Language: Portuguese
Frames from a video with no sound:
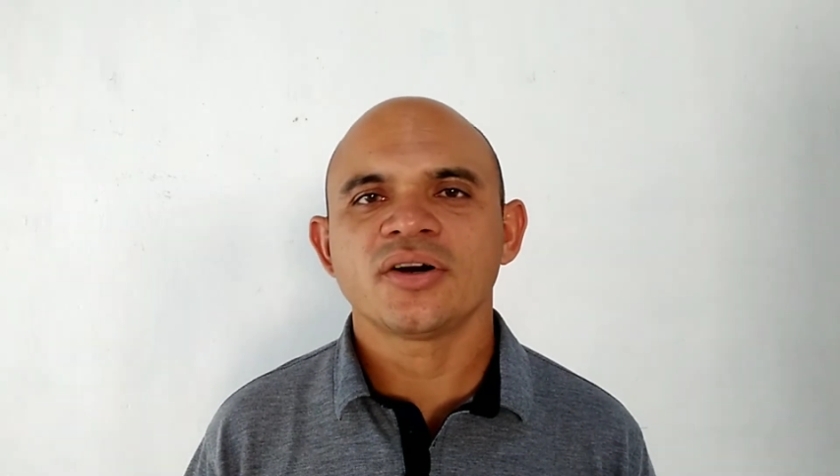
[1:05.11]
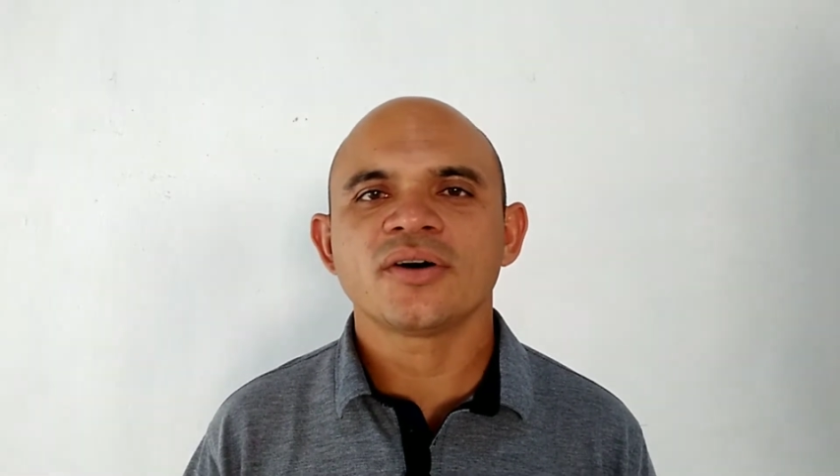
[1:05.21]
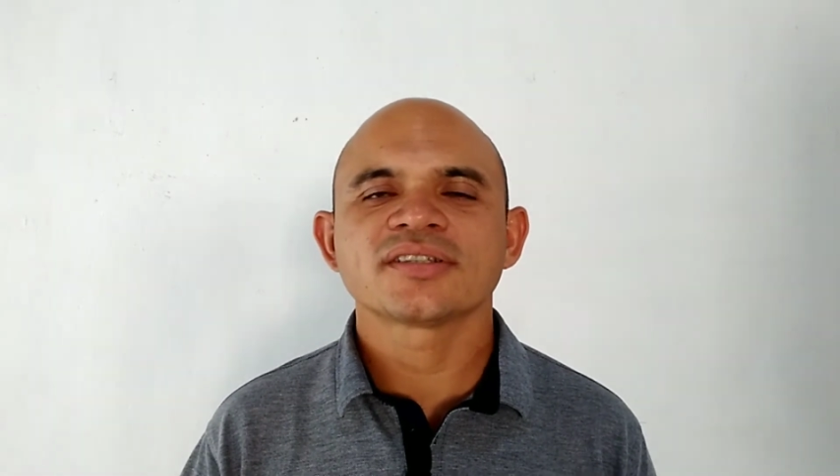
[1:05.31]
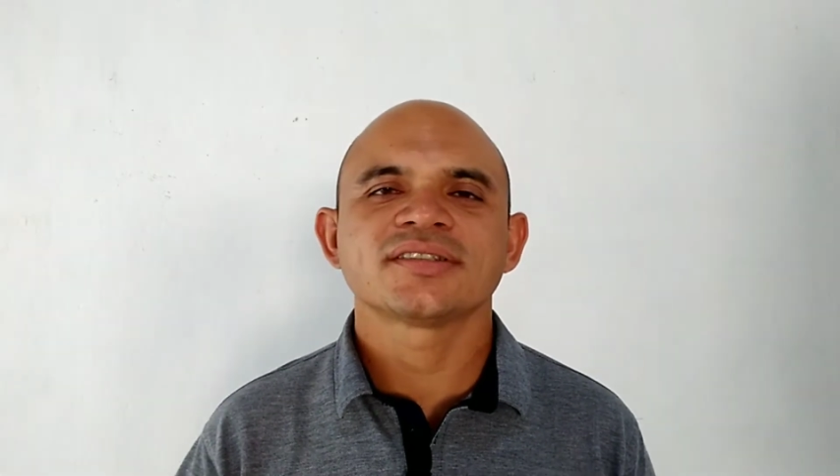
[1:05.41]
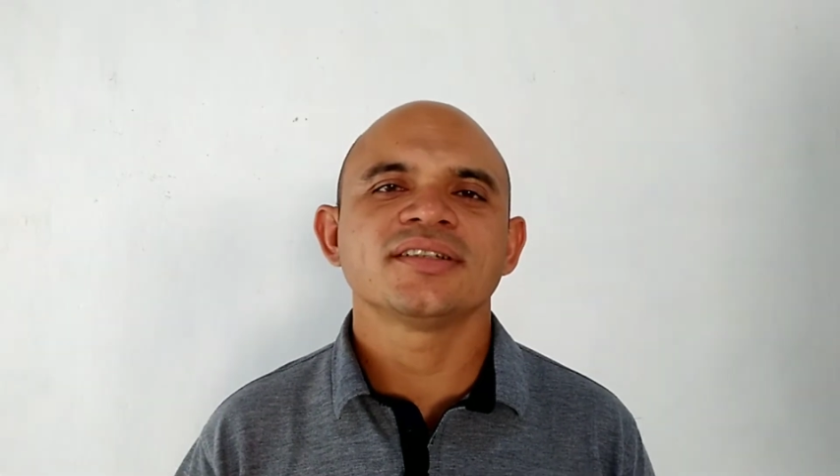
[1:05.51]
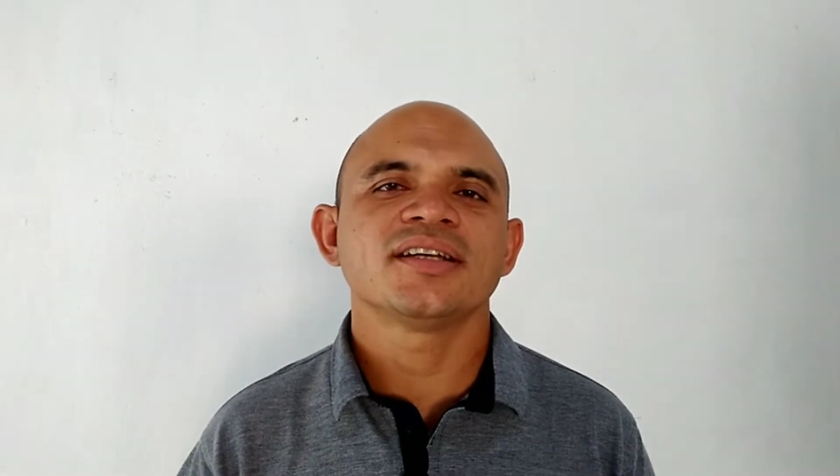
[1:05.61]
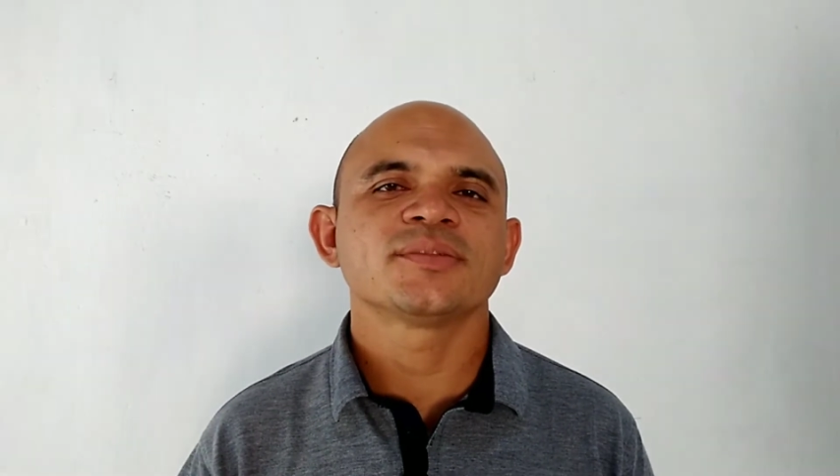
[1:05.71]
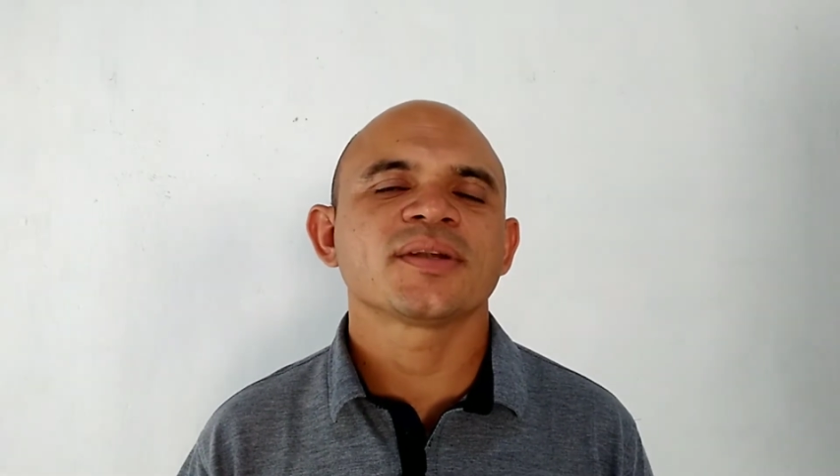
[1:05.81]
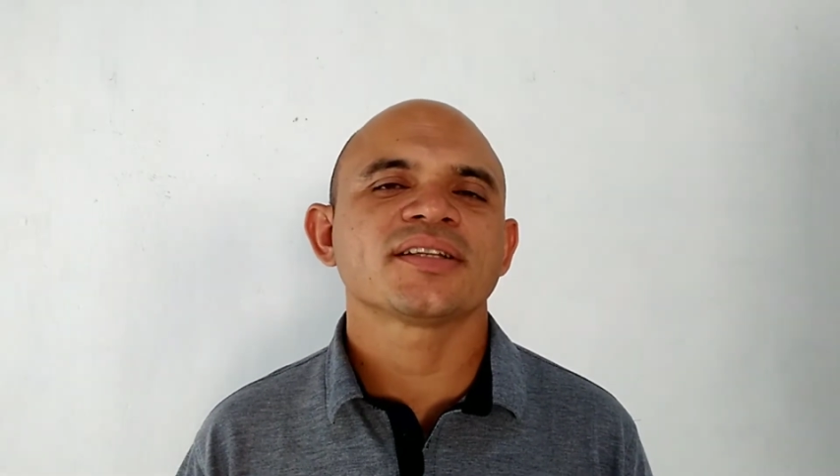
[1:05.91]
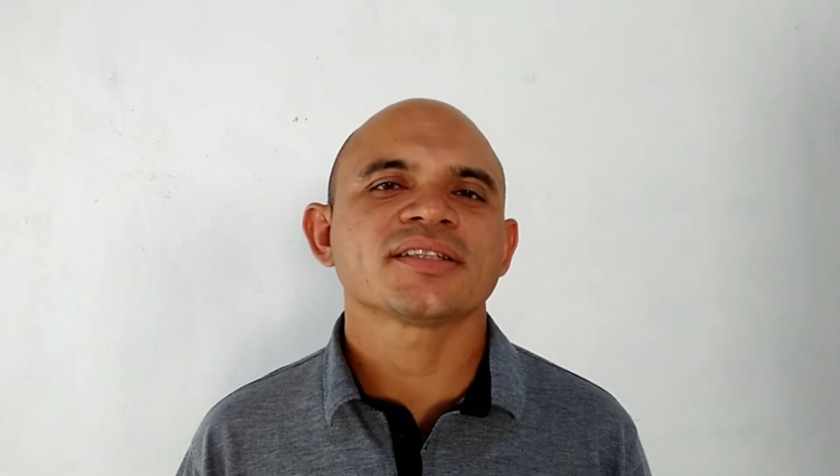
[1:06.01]
roça, né,
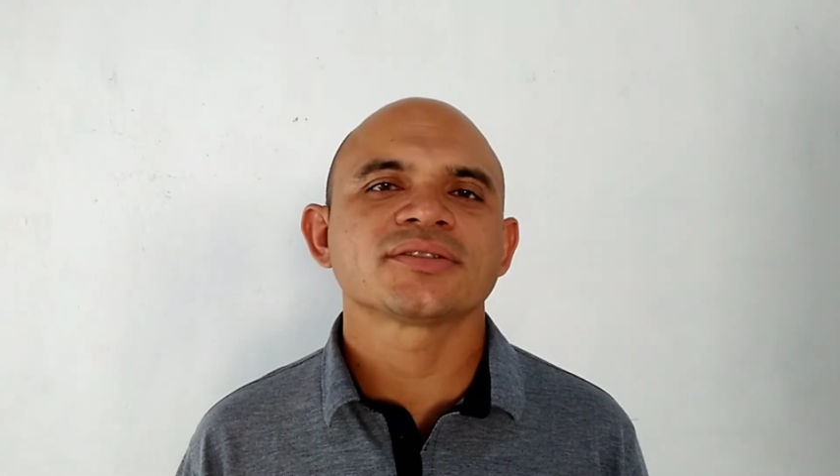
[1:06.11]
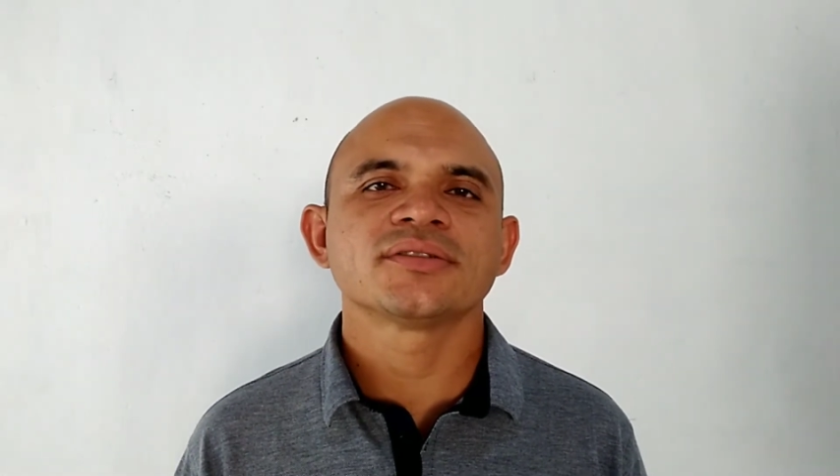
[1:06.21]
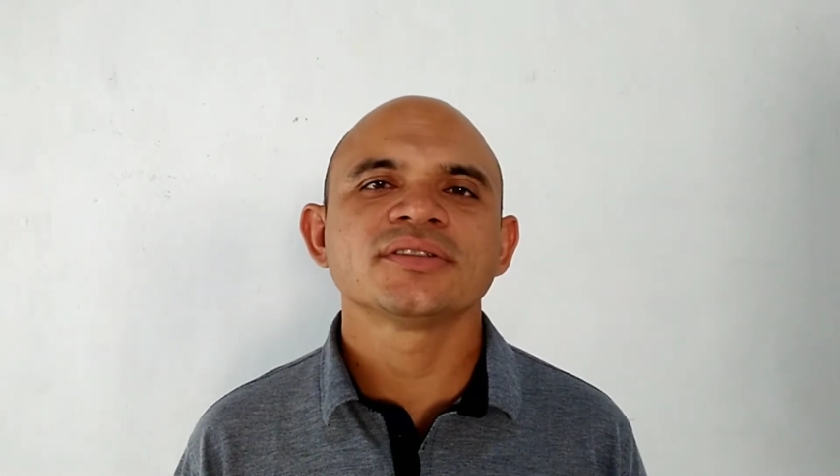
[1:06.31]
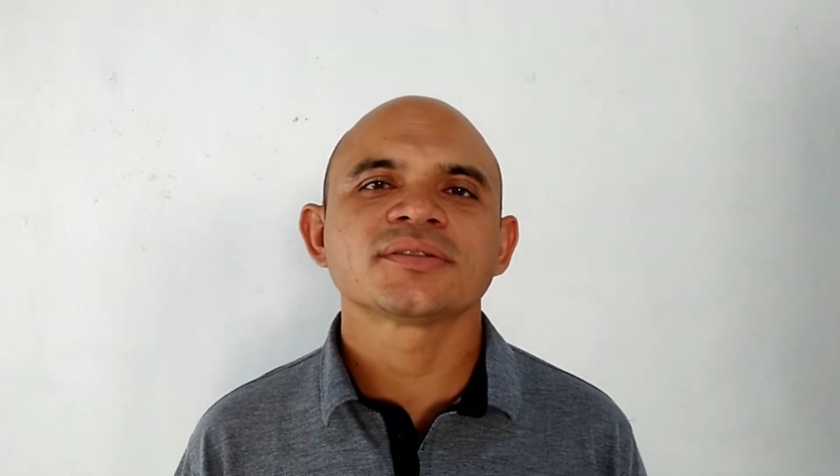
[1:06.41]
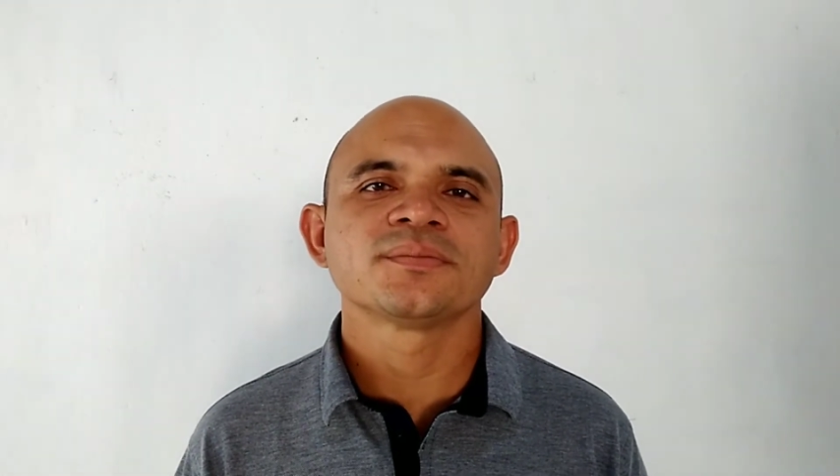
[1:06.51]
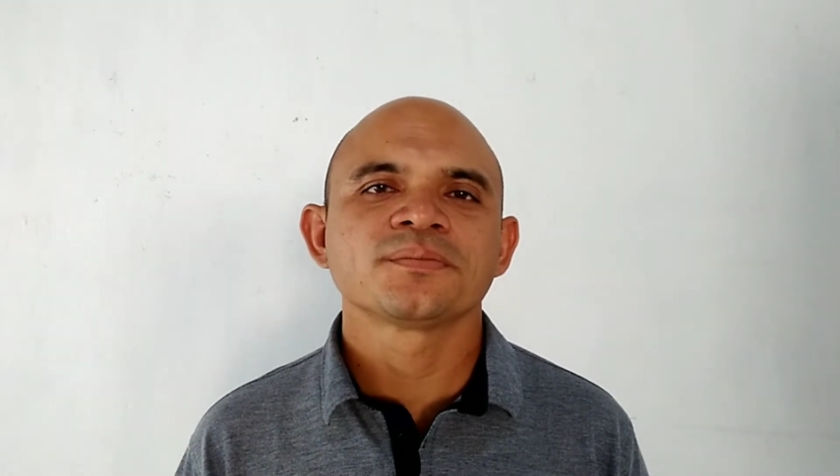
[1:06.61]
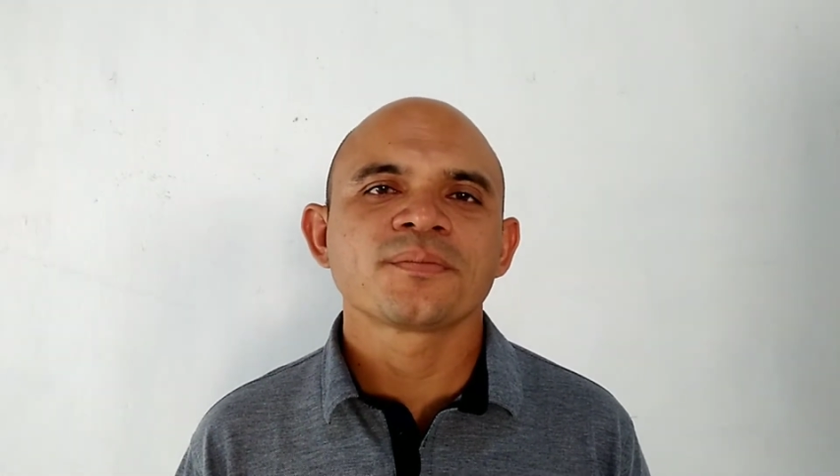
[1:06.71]
de plantações,